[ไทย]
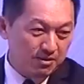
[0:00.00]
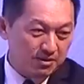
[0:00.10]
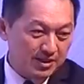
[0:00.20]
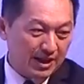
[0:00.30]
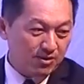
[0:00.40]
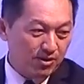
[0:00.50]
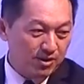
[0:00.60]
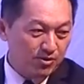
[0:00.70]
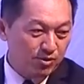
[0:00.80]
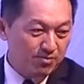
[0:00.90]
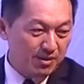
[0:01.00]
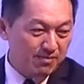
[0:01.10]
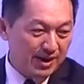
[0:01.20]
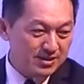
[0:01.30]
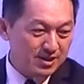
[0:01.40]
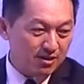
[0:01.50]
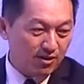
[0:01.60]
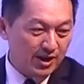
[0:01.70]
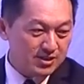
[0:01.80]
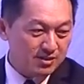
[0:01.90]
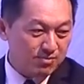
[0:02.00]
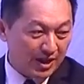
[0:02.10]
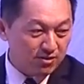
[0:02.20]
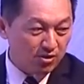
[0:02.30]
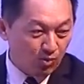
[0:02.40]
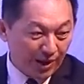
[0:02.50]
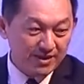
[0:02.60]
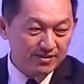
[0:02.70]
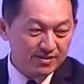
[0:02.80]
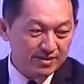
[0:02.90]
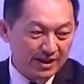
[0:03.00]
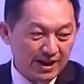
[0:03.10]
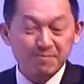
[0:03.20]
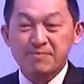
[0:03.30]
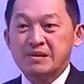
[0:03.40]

ก็ตัดอ้อยด้วยปริมาณ750ตันต่อวันนะครับ